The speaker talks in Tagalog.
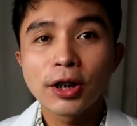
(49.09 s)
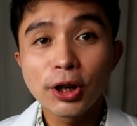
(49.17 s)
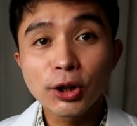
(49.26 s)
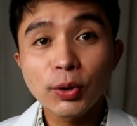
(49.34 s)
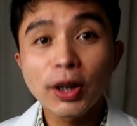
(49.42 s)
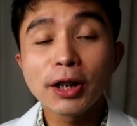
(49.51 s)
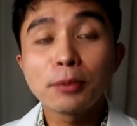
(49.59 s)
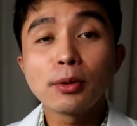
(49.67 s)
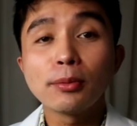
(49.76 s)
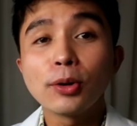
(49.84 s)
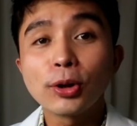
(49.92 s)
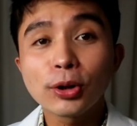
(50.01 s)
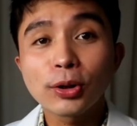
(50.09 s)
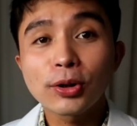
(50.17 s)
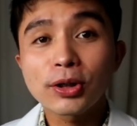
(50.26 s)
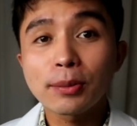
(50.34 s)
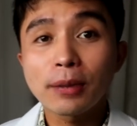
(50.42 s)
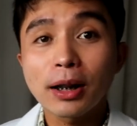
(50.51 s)
Usually namumuo
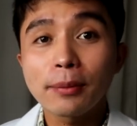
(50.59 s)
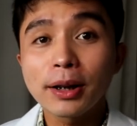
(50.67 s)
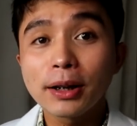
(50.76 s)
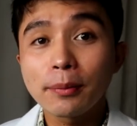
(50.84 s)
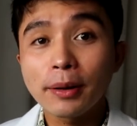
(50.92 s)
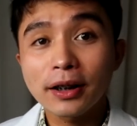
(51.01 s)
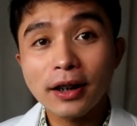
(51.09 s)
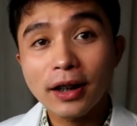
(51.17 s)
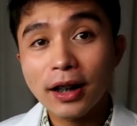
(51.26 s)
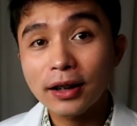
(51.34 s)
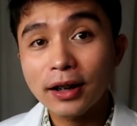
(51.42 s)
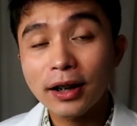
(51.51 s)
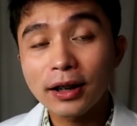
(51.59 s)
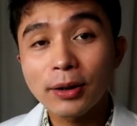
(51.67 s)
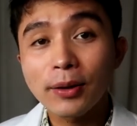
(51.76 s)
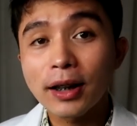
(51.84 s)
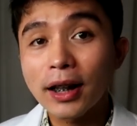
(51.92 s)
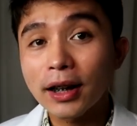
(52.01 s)
to sa malamig na parte ng ating
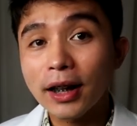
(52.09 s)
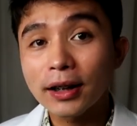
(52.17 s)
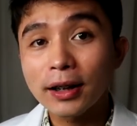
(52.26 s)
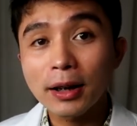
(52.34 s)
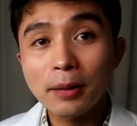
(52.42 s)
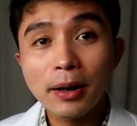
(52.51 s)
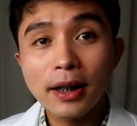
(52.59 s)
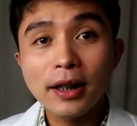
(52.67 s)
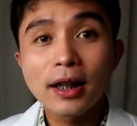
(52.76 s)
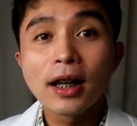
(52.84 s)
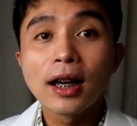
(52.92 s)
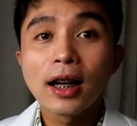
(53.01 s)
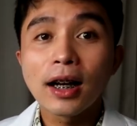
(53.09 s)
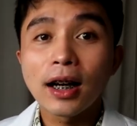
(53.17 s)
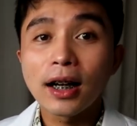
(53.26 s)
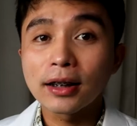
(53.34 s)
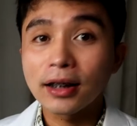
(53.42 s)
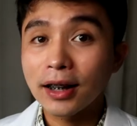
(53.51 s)
katawan like ating kamay
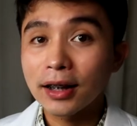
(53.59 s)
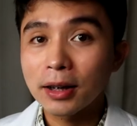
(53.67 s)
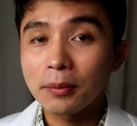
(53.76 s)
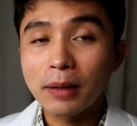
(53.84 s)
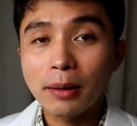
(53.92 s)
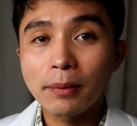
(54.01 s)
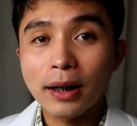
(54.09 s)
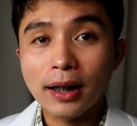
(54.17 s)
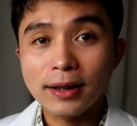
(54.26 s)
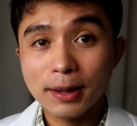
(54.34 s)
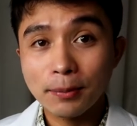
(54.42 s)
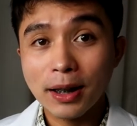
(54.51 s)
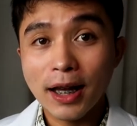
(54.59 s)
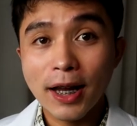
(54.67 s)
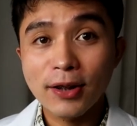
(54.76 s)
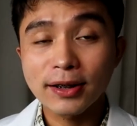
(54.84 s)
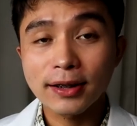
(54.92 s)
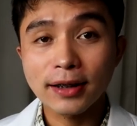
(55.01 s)
at ang ating mga paa kasi
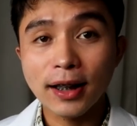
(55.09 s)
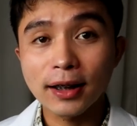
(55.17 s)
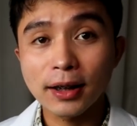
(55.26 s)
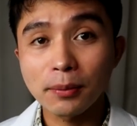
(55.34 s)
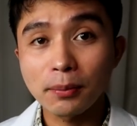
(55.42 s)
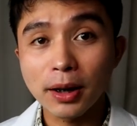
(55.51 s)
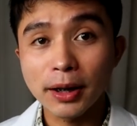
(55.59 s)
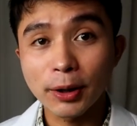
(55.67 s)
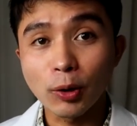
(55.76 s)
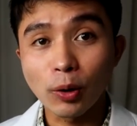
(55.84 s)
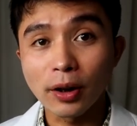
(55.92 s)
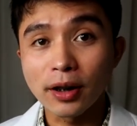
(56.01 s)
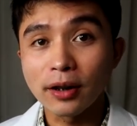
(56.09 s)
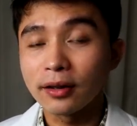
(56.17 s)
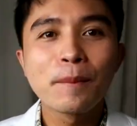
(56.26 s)
malayo siya sa ating body core.